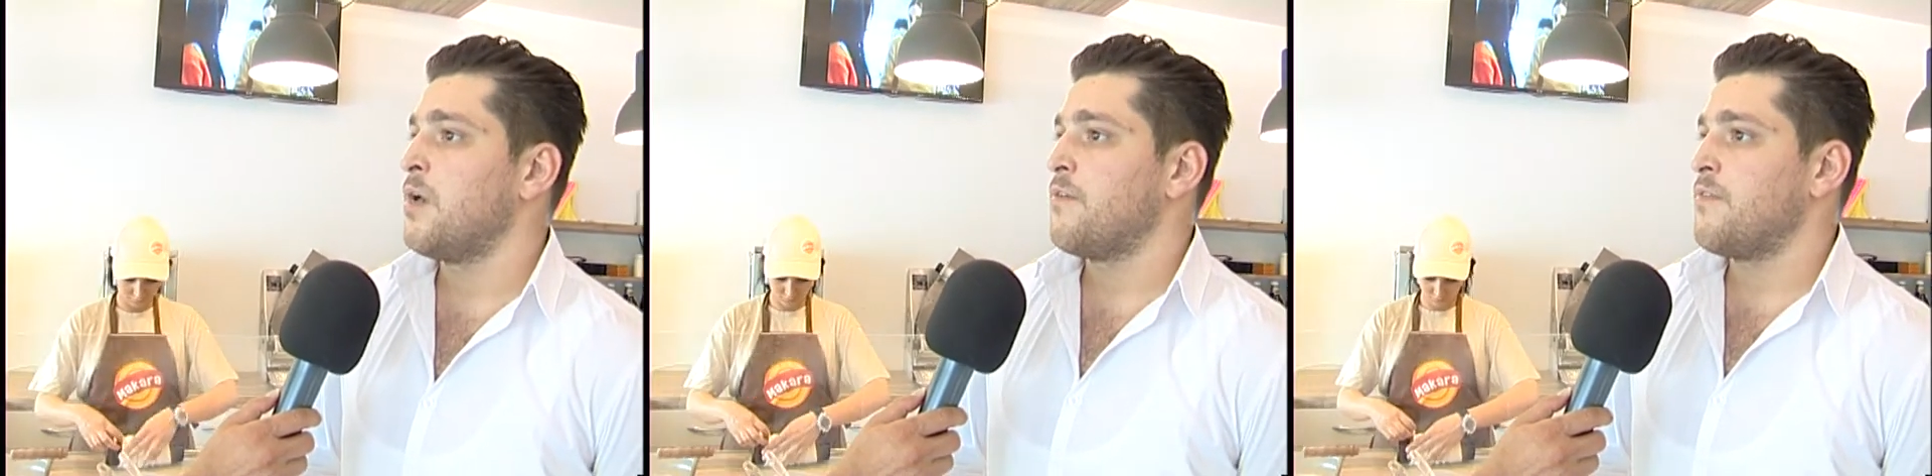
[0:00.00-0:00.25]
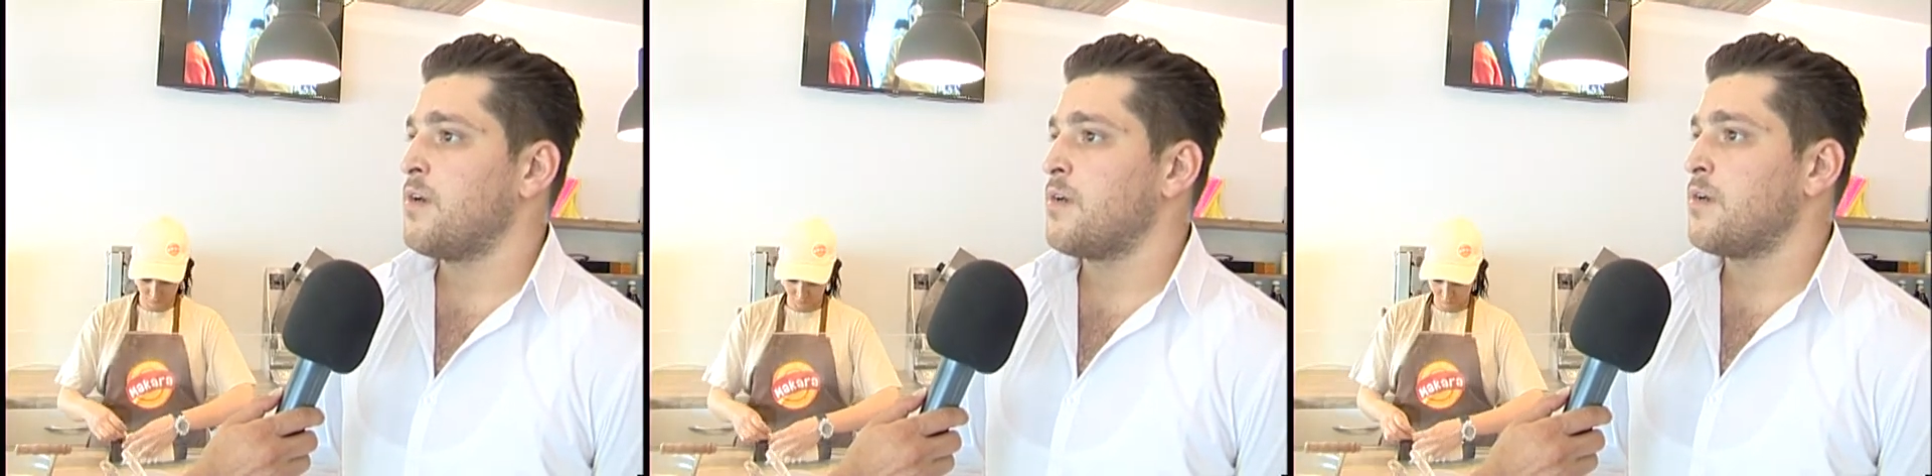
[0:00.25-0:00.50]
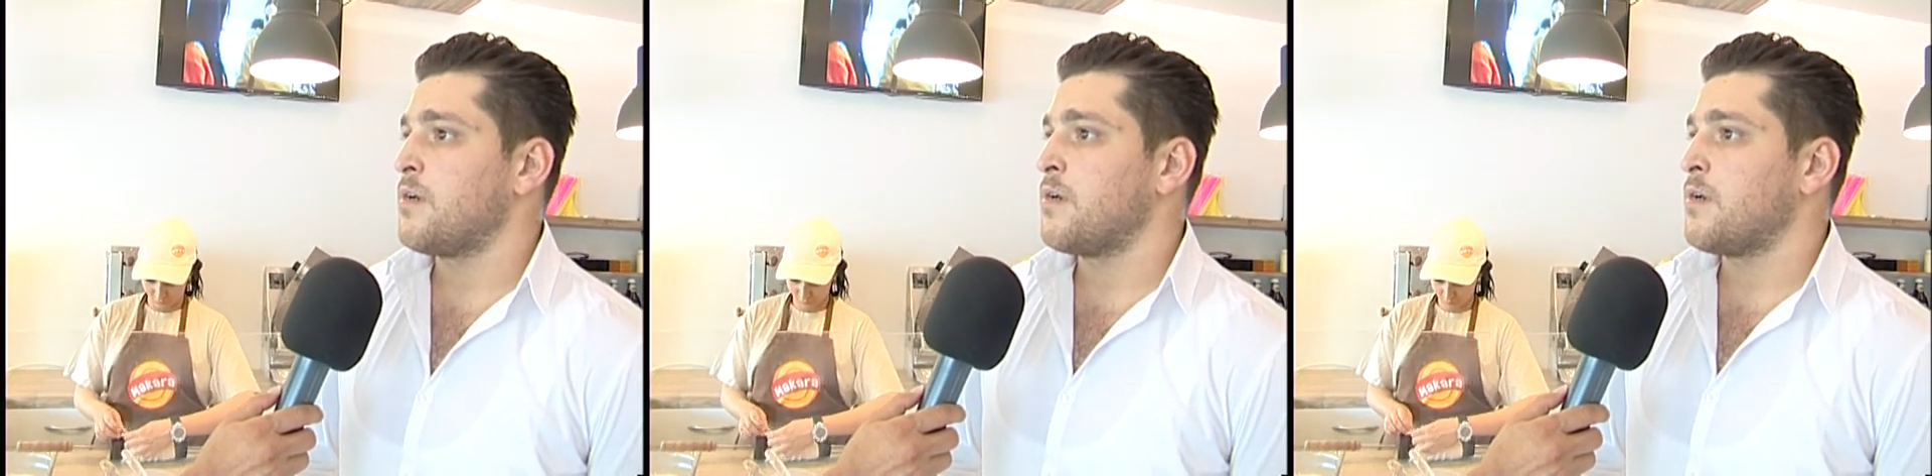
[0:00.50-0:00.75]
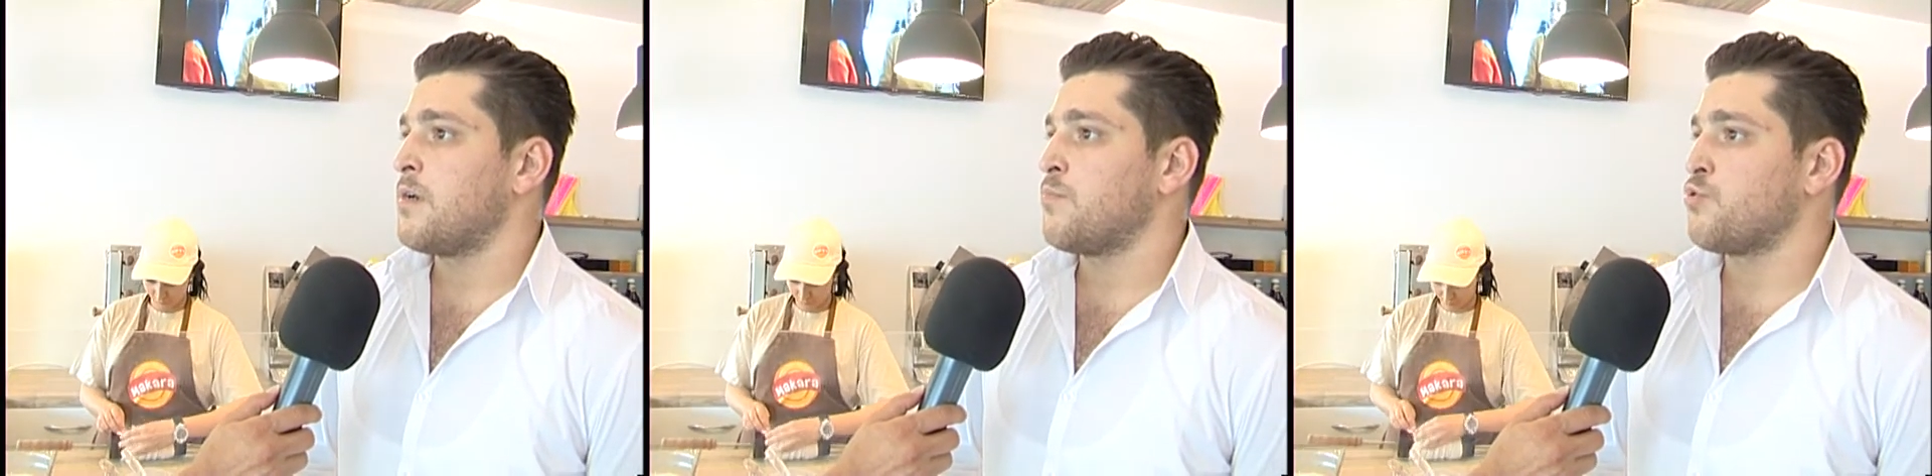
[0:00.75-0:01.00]
Ve
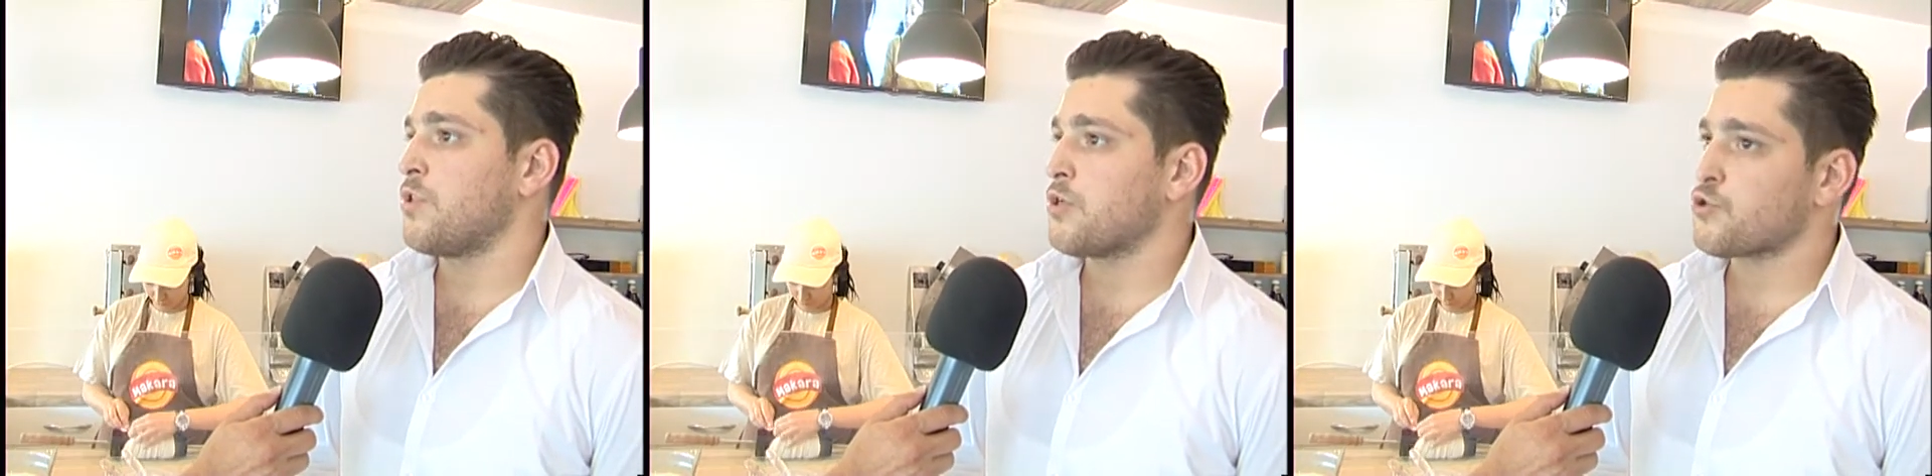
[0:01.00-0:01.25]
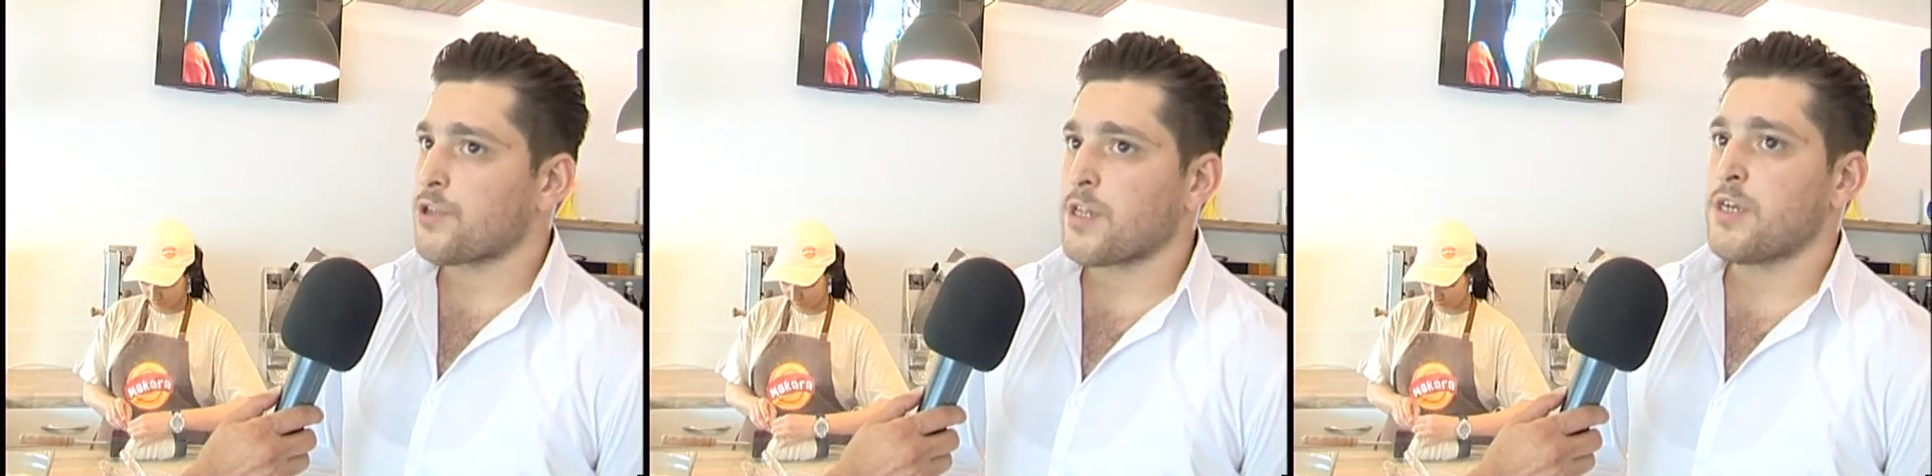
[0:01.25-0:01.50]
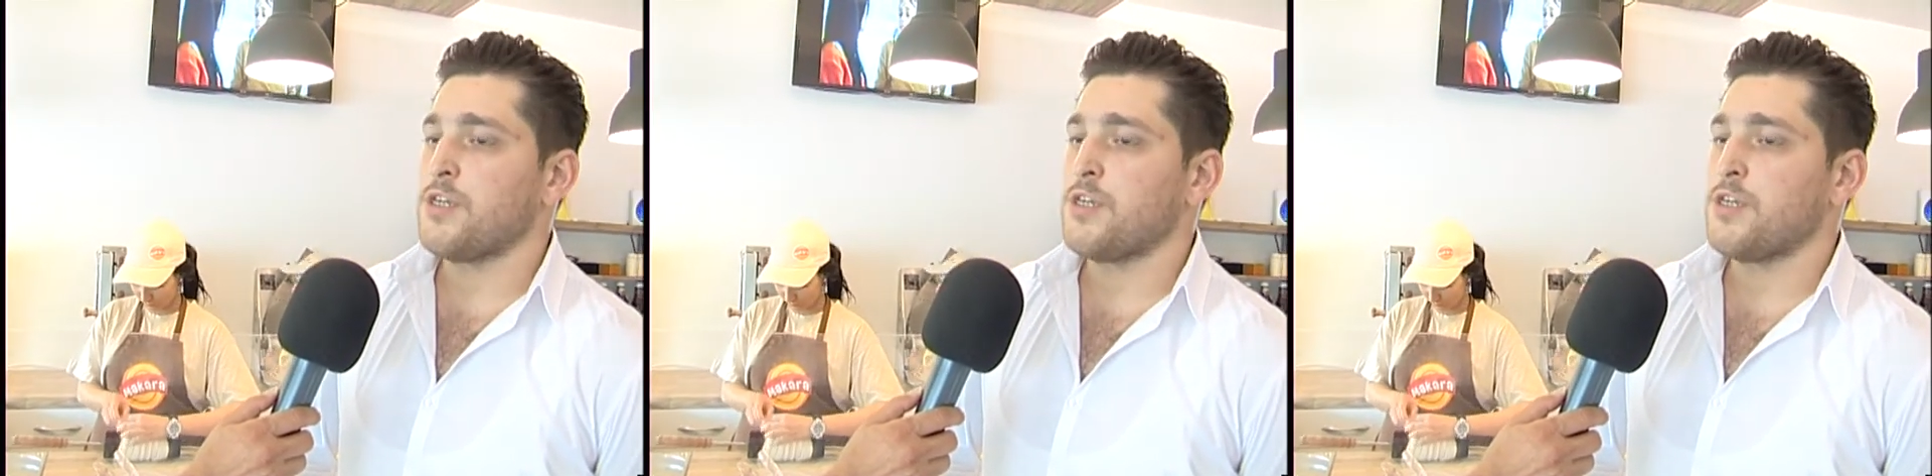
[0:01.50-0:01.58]
e, bundan sonra da